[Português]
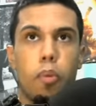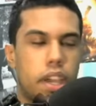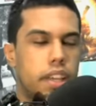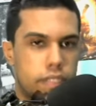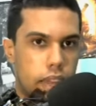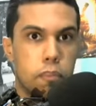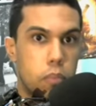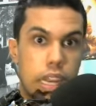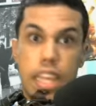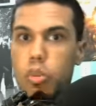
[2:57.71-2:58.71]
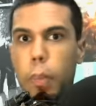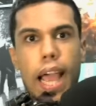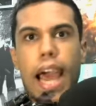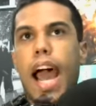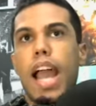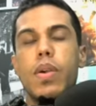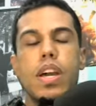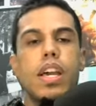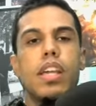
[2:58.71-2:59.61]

porque tá lindo pra caralho,